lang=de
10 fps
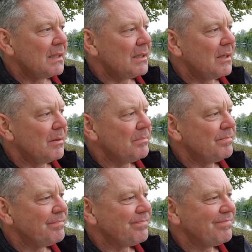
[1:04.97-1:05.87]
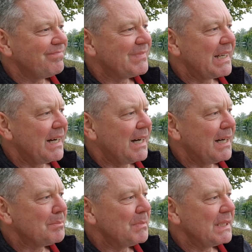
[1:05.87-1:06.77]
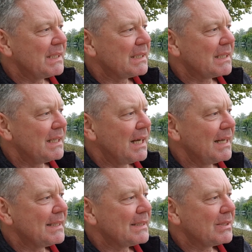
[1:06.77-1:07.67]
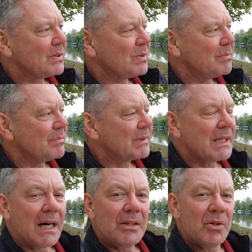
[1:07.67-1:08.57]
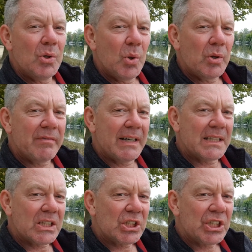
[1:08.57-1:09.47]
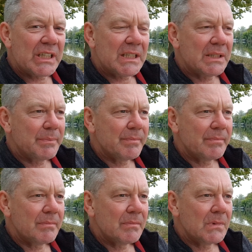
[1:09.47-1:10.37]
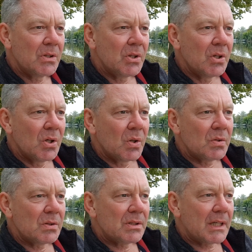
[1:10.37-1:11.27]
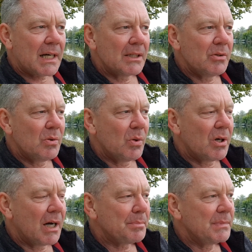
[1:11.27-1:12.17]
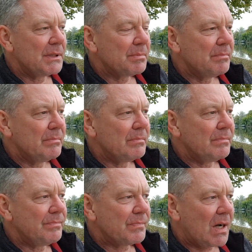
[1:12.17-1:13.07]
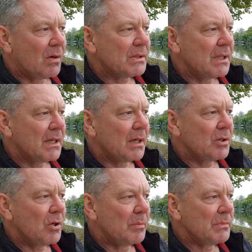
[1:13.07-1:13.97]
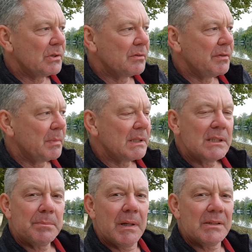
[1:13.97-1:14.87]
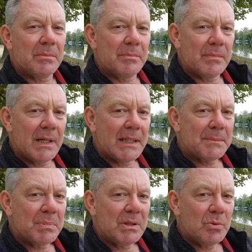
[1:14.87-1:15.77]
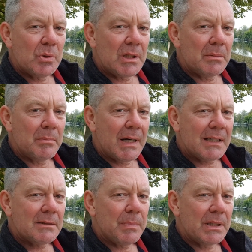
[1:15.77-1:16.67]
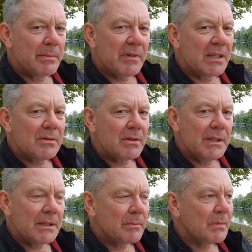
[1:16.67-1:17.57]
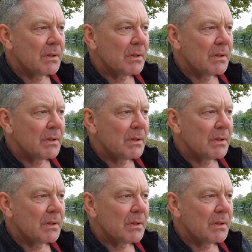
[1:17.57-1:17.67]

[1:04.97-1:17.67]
Ähm, der hat mich gleich zum Kardiologen weitergeschickt. Der Kardiologe hat mich auseinandergenommen, so wie man das bei so einem Erstbesuch dann macht. Bei dem war ich noch nicht.